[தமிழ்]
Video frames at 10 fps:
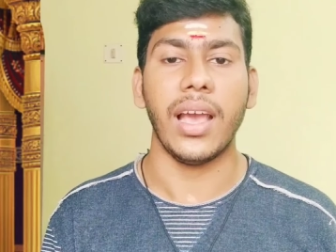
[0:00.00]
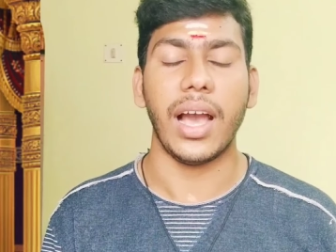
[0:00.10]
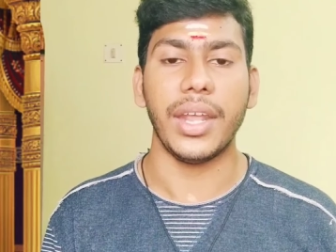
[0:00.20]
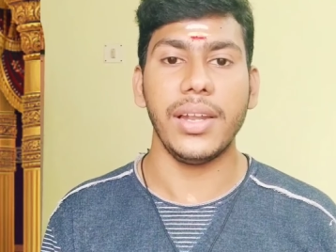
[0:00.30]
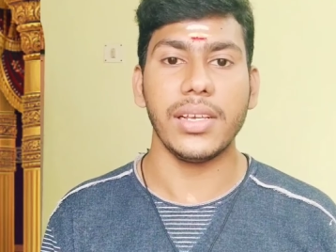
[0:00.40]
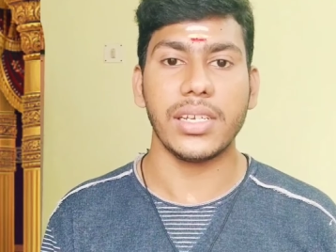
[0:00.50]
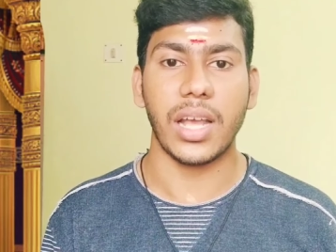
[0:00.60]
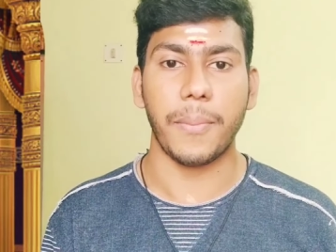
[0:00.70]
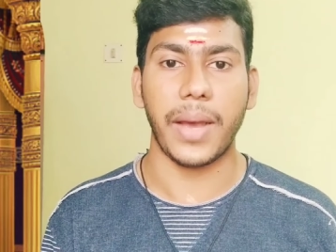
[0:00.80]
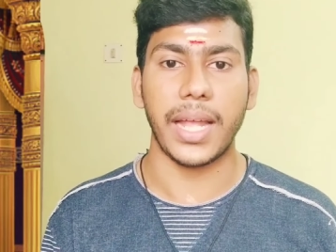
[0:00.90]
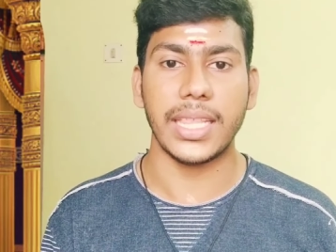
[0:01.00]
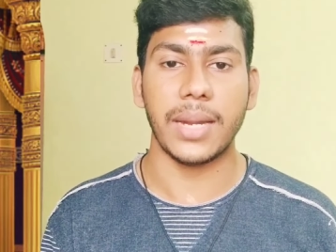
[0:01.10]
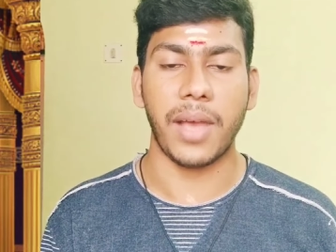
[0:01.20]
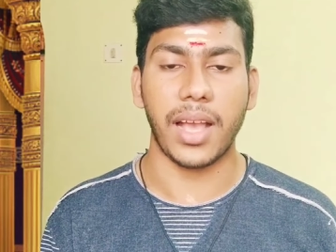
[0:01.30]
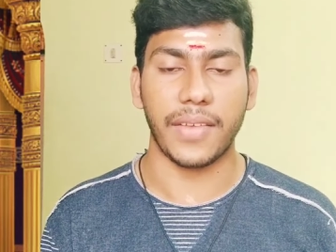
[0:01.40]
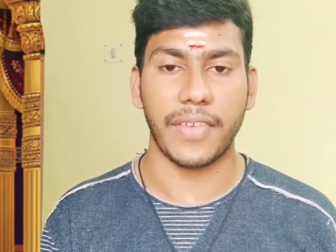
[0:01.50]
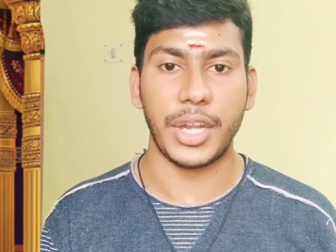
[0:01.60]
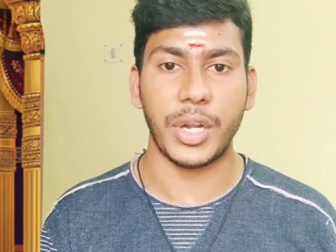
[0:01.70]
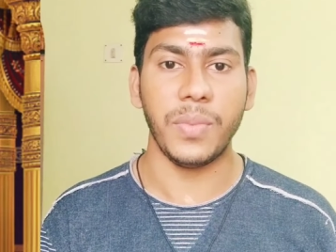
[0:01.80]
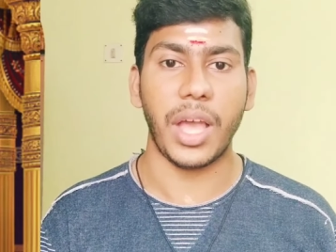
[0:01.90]
அருளுக்கு நாம் பாத்திரமாக
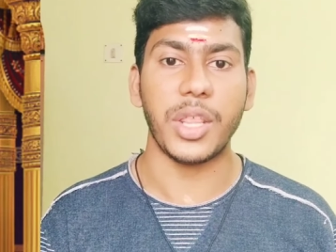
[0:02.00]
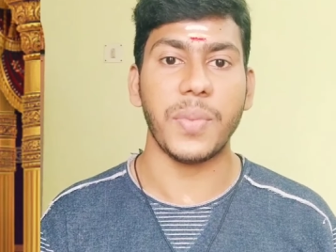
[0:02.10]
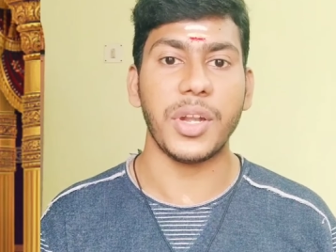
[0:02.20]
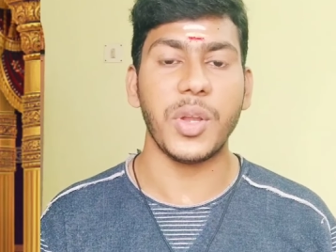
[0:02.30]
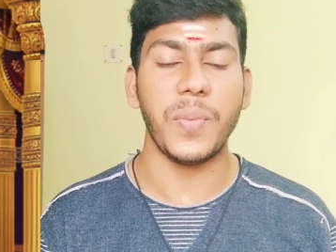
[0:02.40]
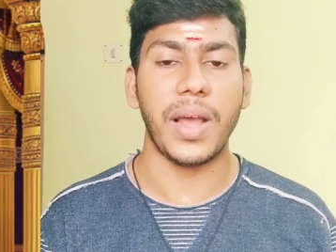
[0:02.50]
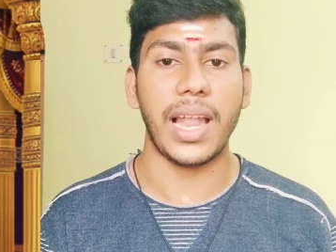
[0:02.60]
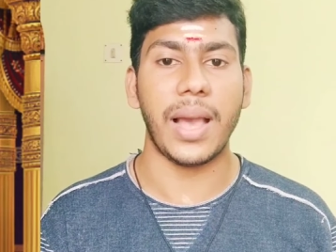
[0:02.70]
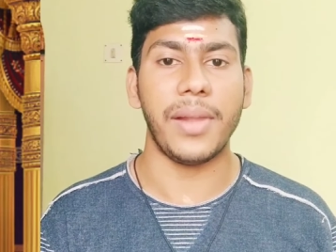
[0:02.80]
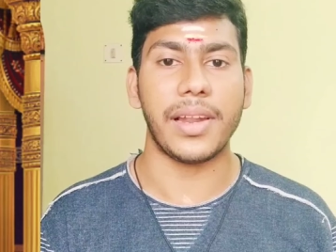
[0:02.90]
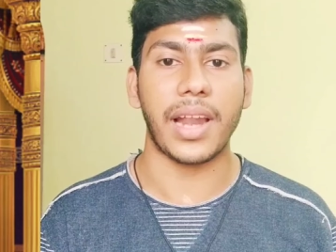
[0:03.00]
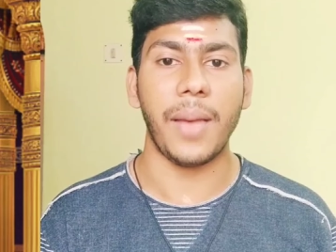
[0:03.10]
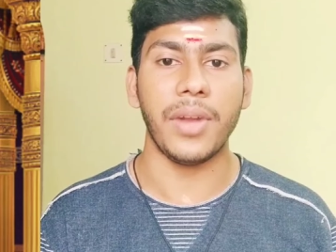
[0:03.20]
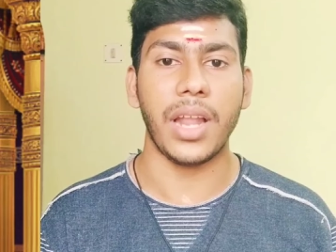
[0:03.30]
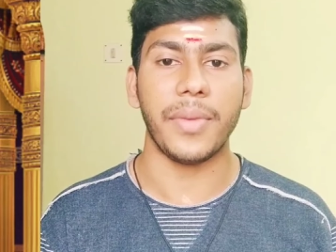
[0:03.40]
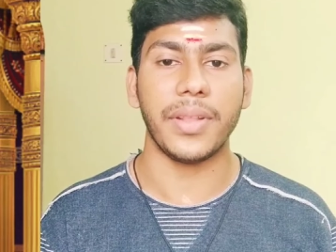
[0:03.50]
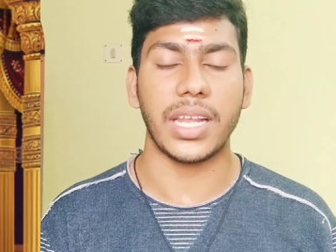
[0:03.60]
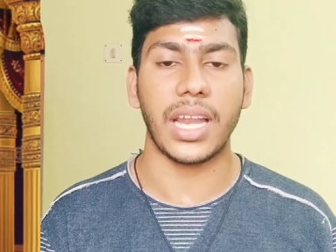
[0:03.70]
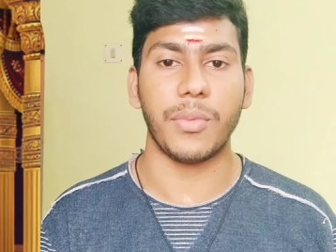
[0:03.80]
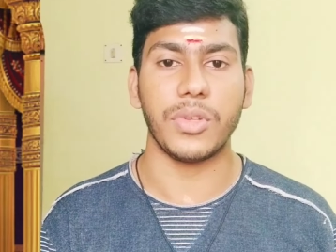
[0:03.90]
வேண்டும் அது மட்டும் அல்லாமல் ராமநாமத்தை
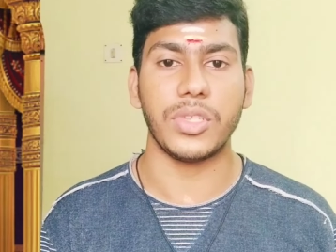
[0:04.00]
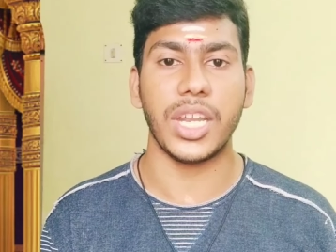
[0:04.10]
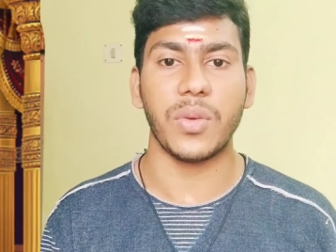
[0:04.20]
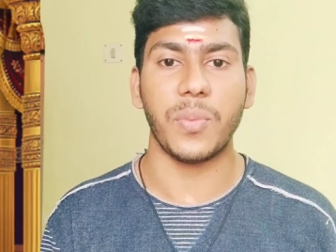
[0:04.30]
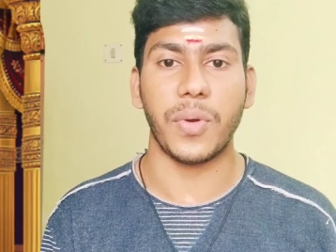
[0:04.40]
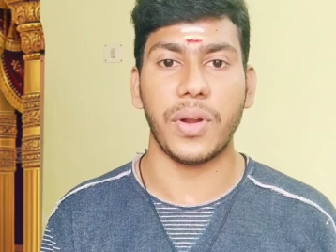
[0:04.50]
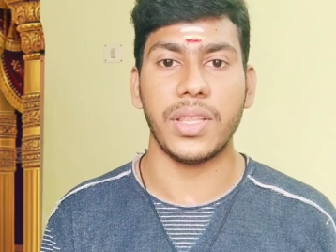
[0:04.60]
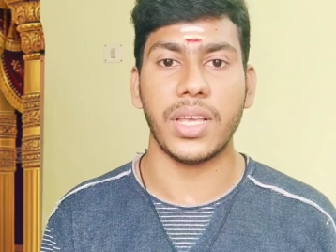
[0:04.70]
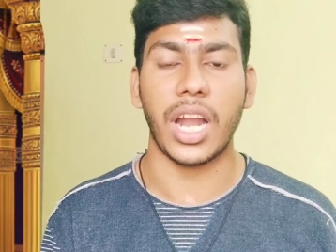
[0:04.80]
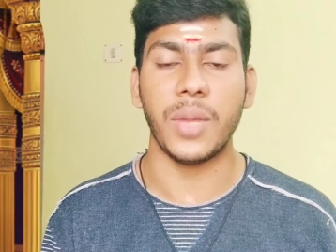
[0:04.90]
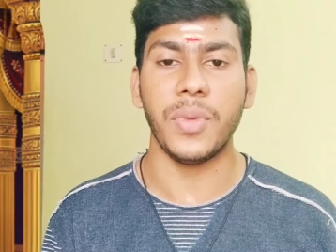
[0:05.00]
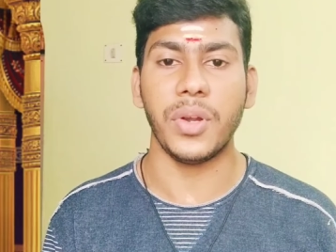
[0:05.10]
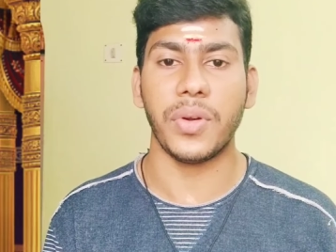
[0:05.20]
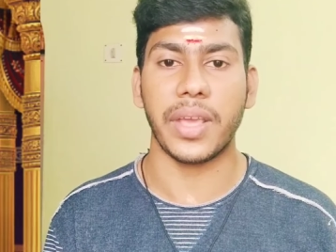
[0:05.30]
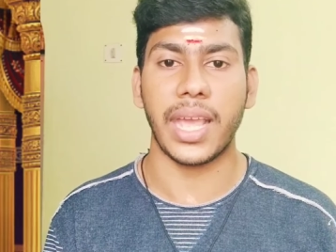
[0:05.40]
நாம் உச்சரிக்கும் பொழுது அனுமருடைய